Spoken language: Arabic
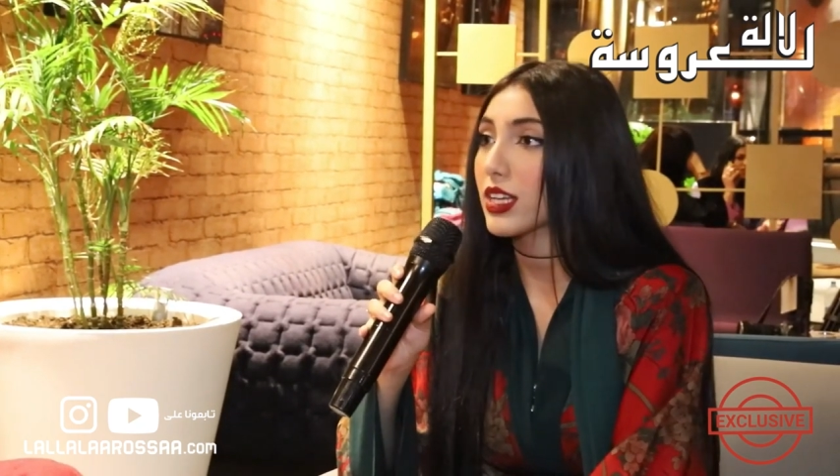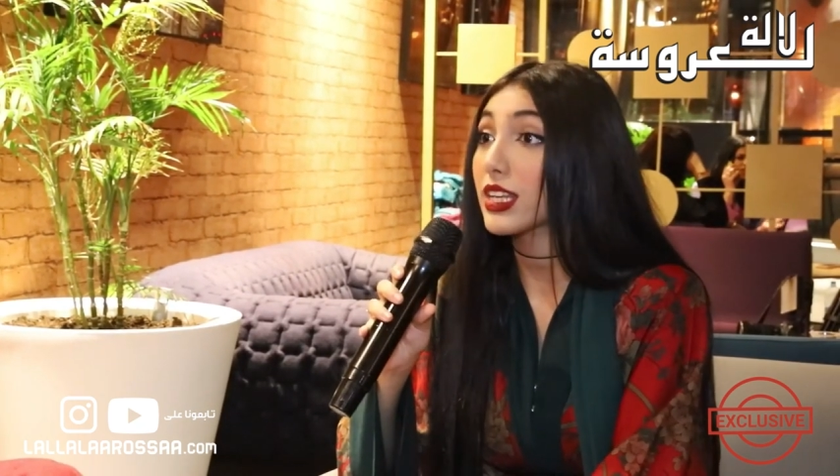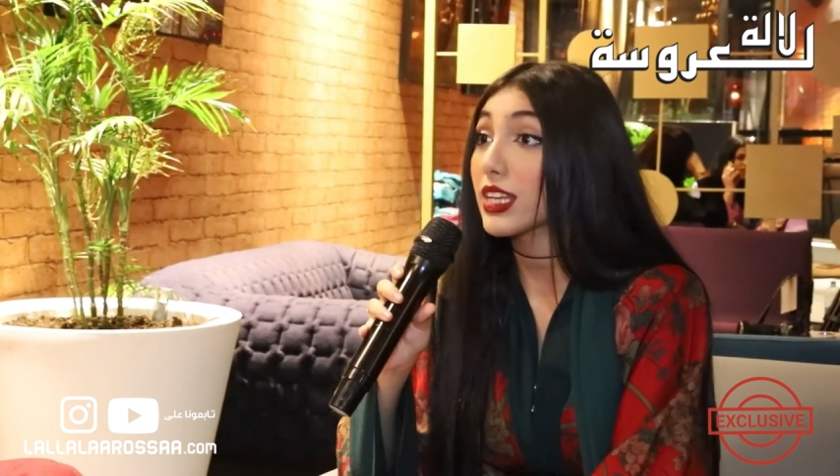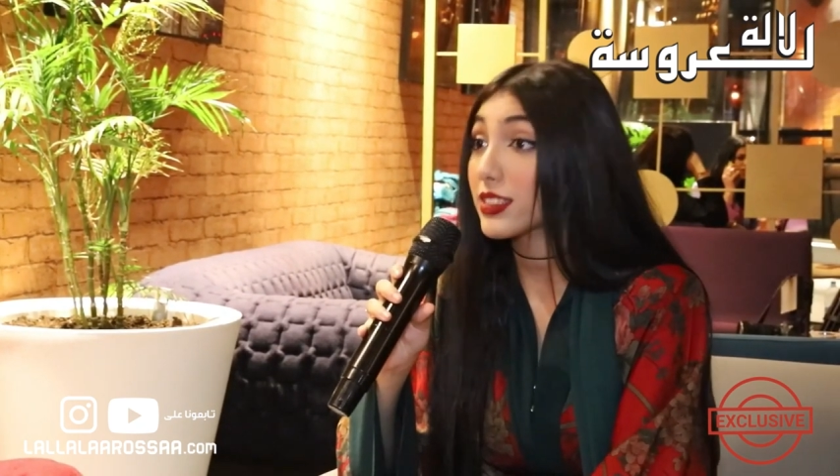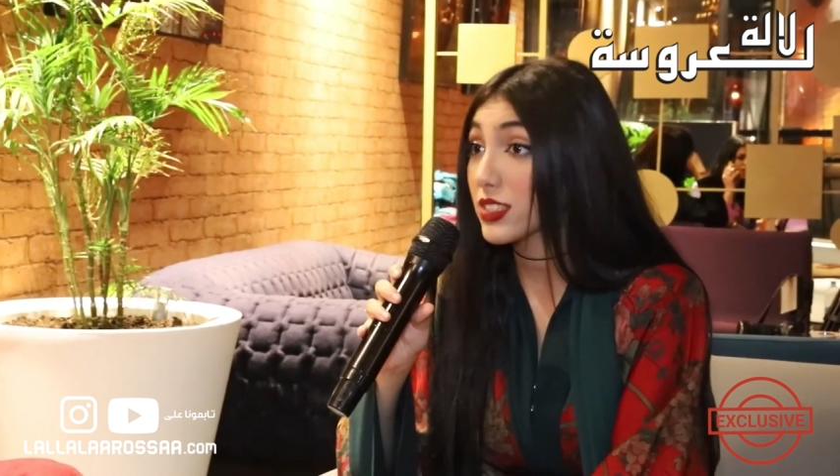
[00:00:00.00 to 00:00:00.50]

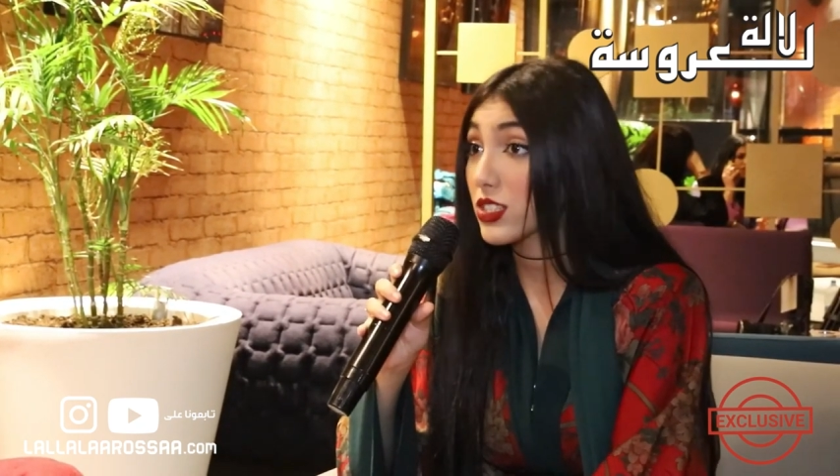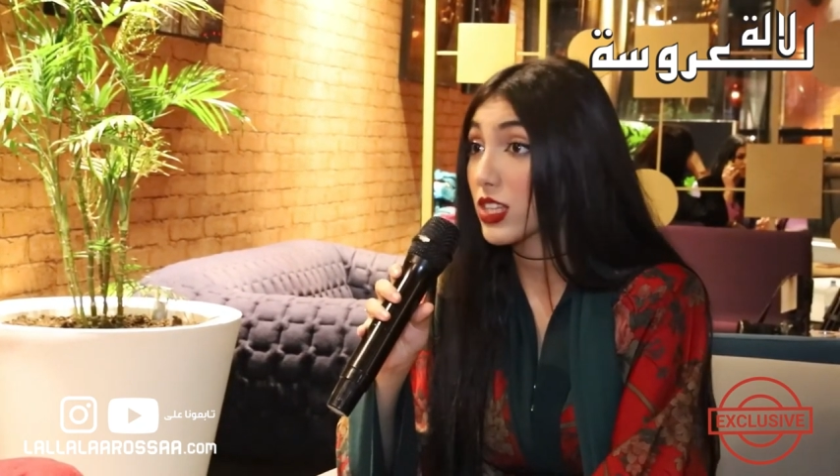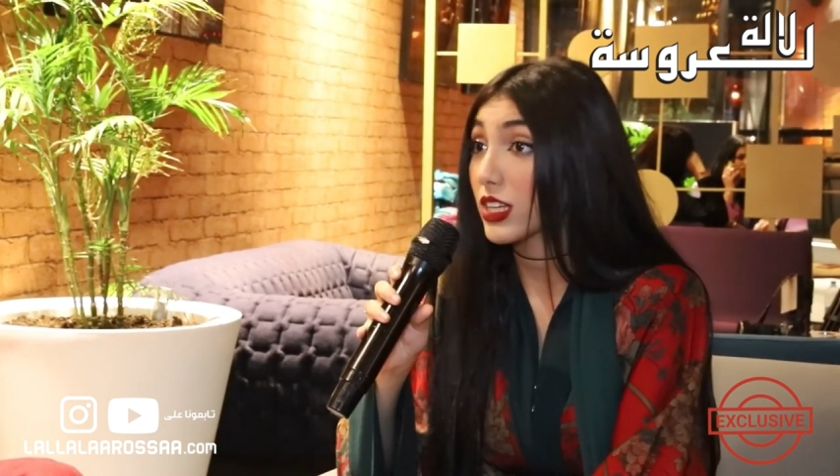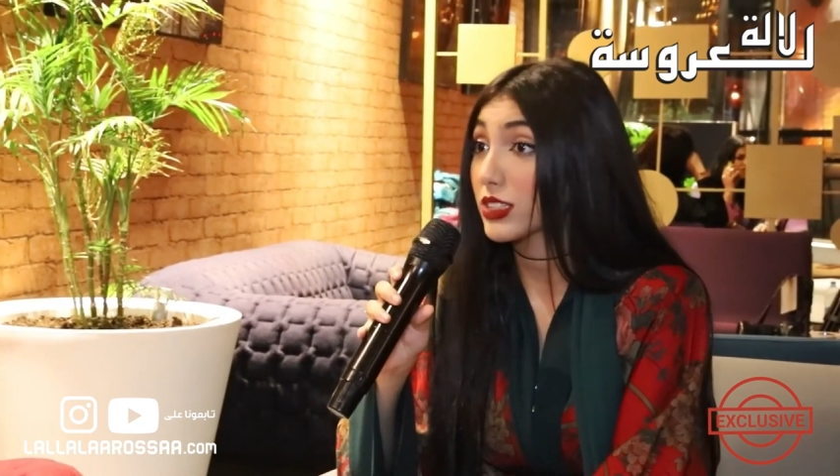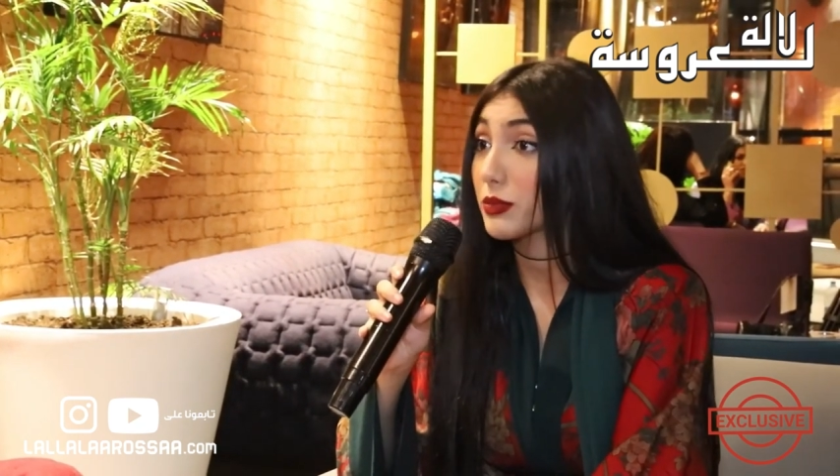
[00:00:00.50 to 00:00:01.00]
خلق
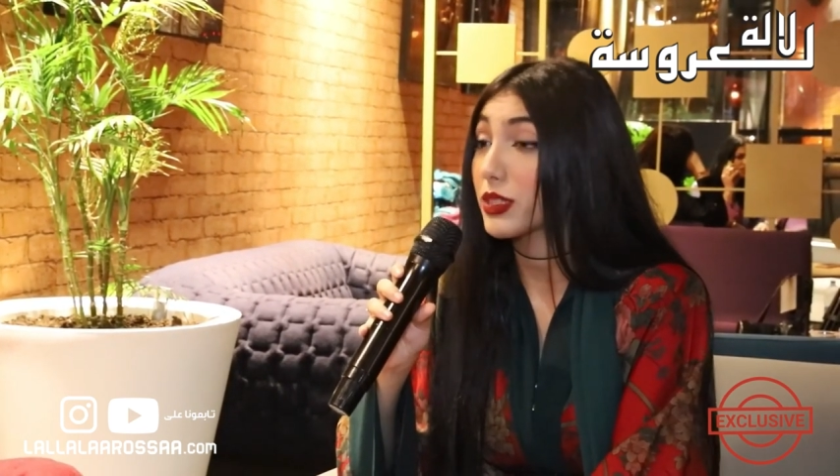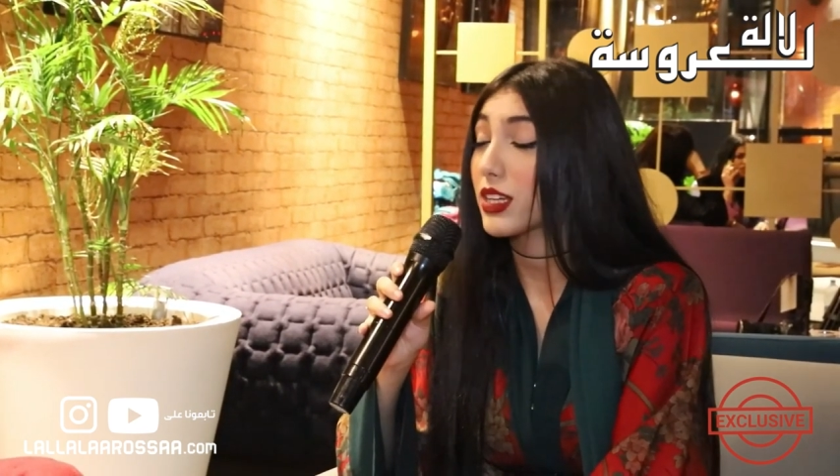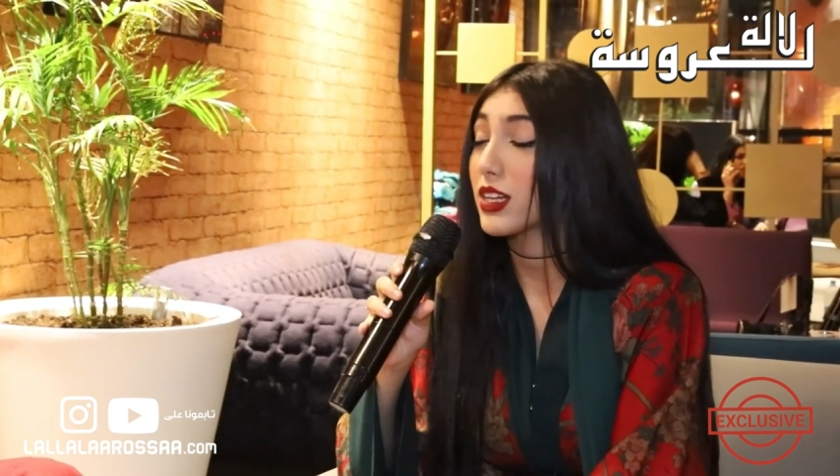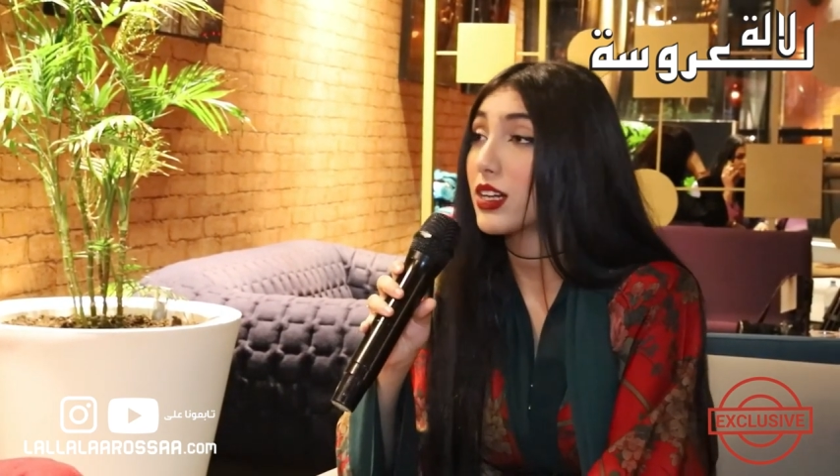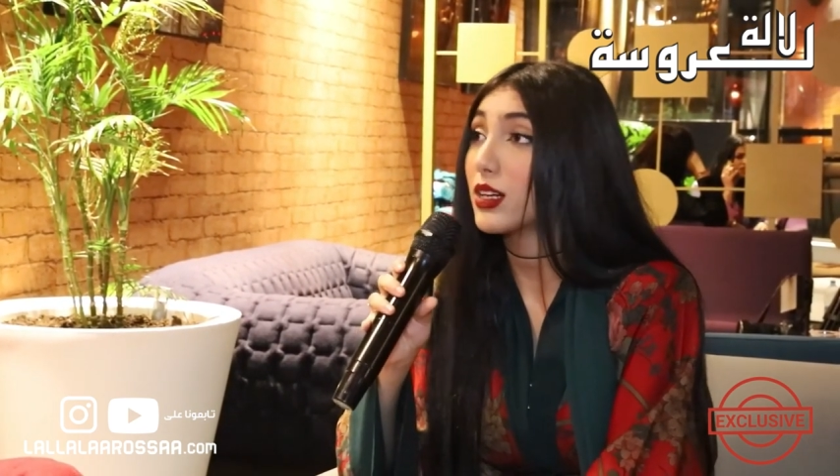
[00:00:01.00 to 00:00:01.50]
ضجه
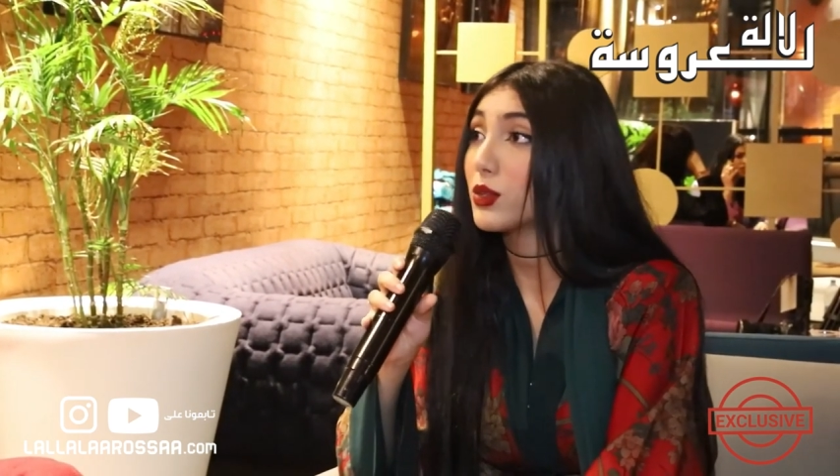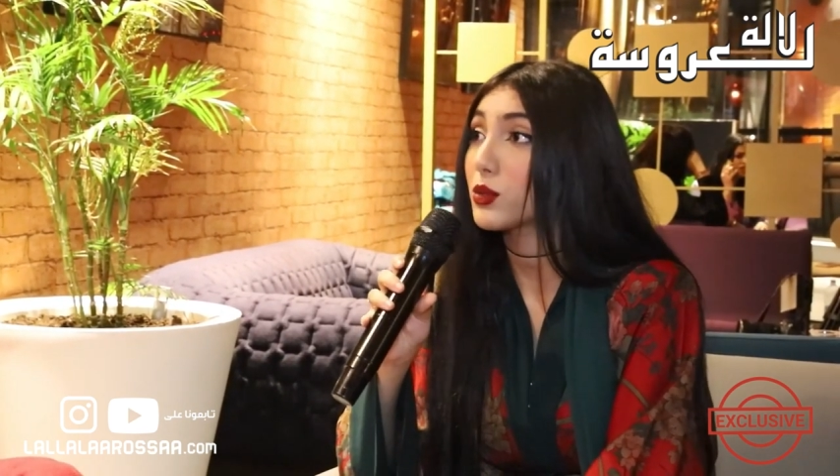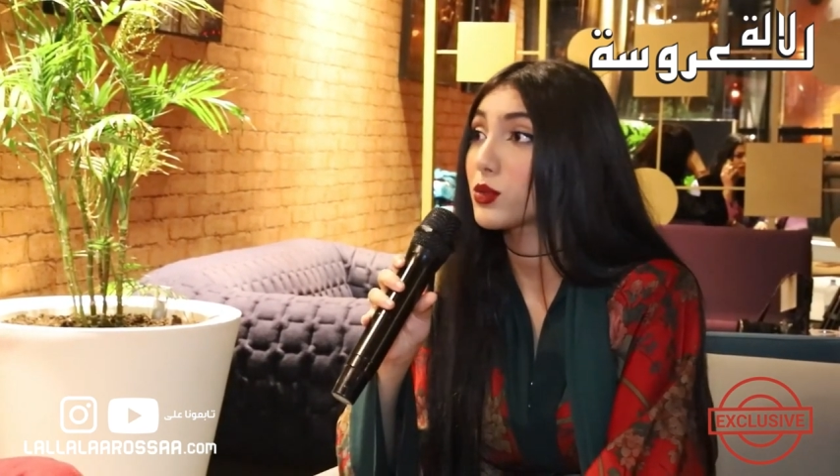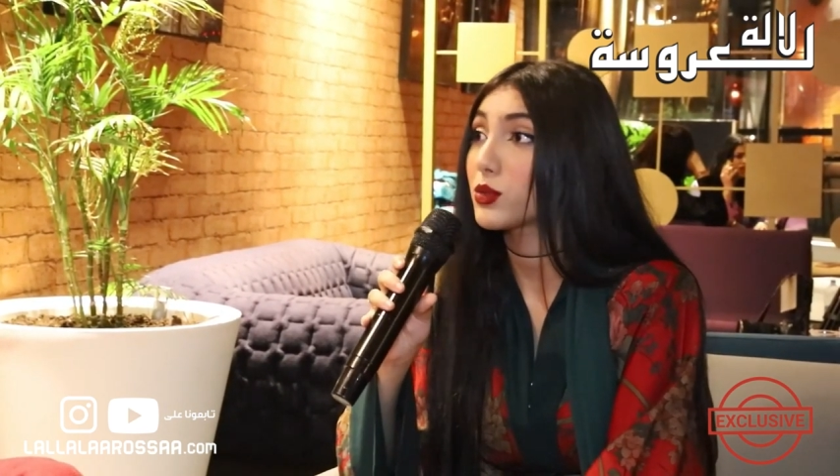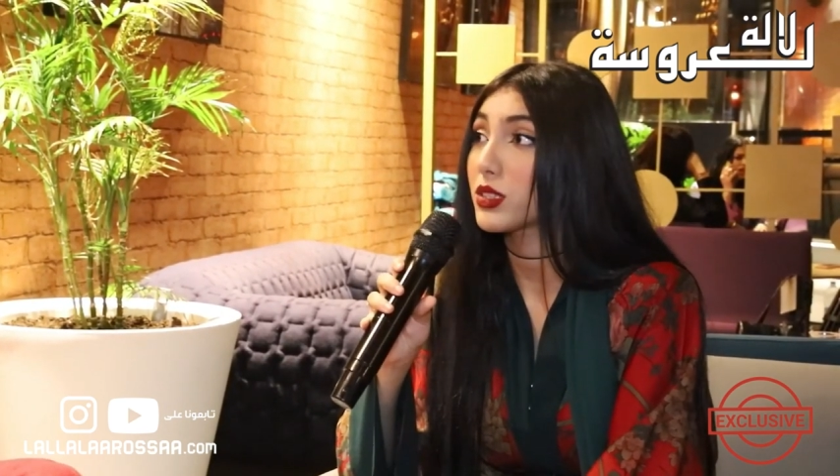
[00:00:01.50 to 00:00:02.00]
كبيره
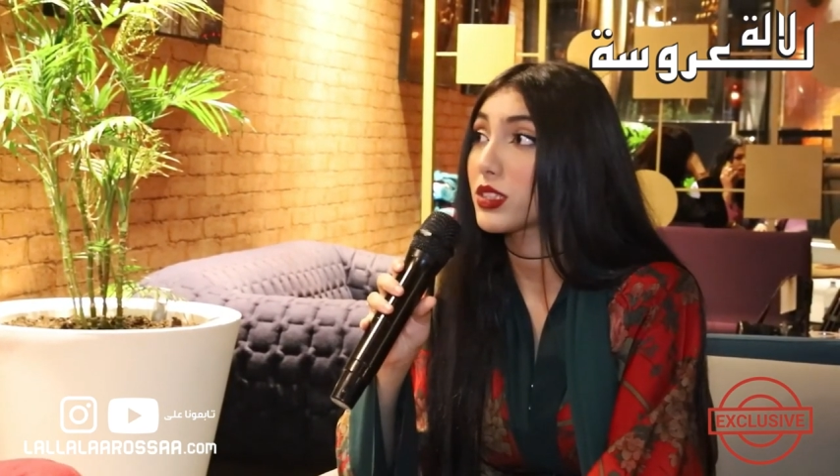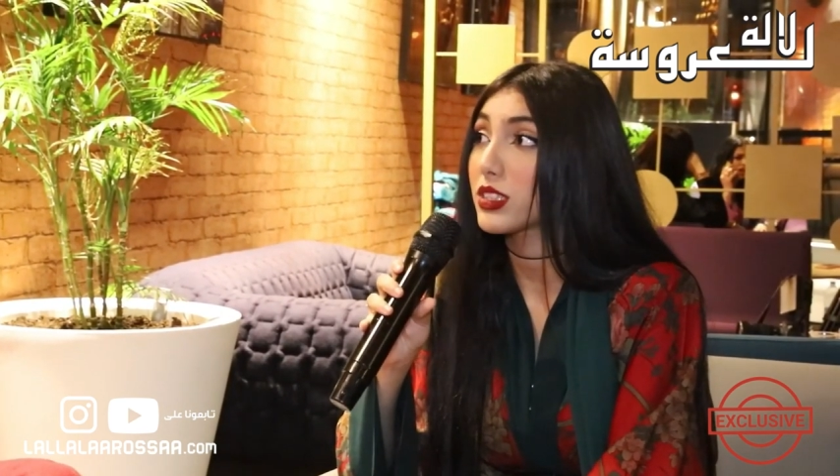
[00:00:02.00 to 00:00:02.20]
و